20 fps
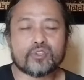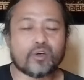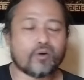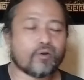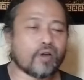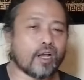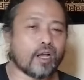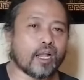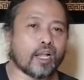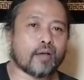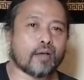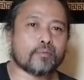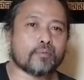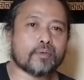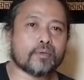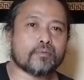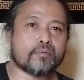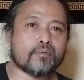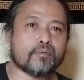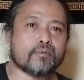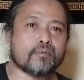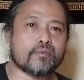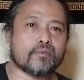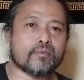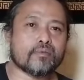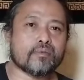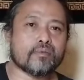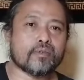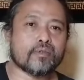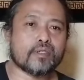seorang kabut.
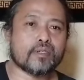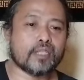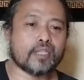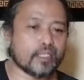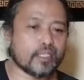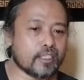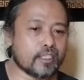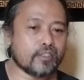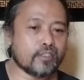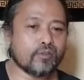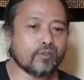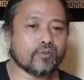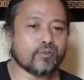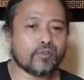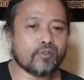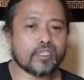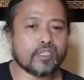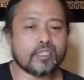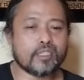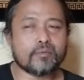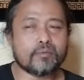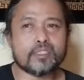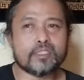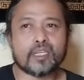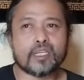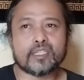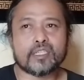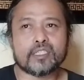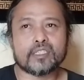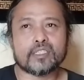Dan tentu ini
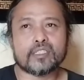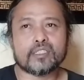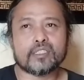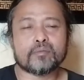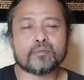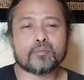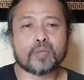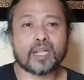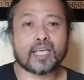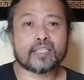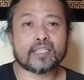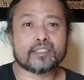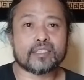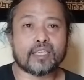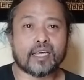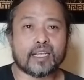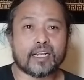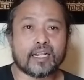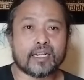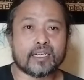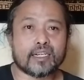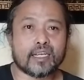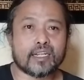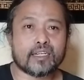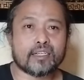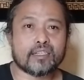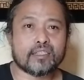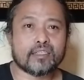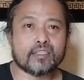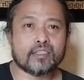menjadi pelajaran, ya,
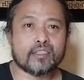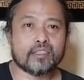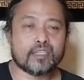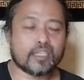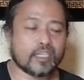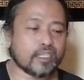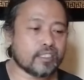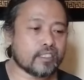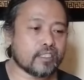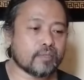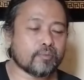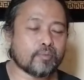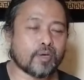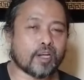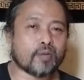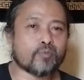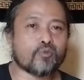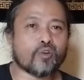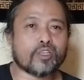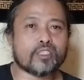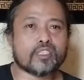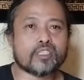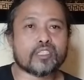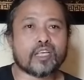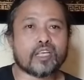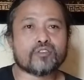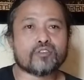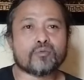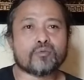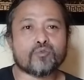itibar buat
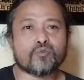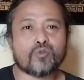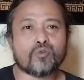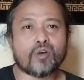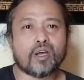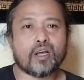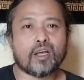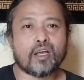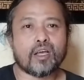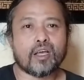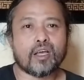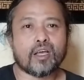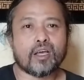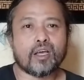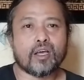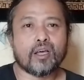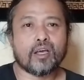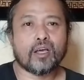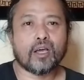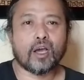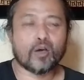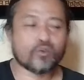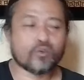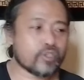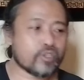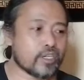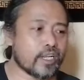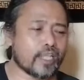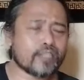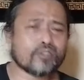kita semua.
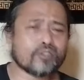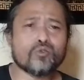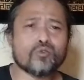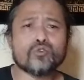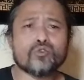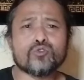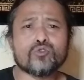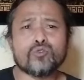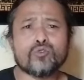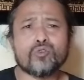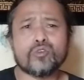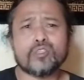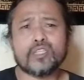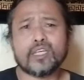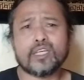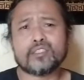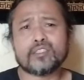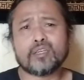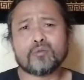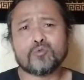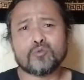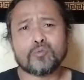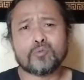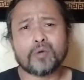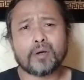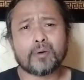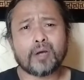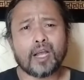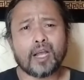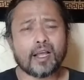Harus sekelas Gus Dur diajak
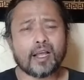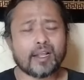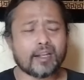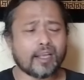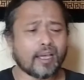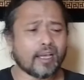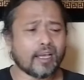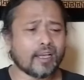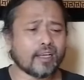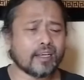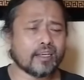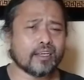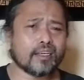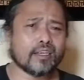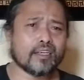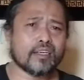mubahalah,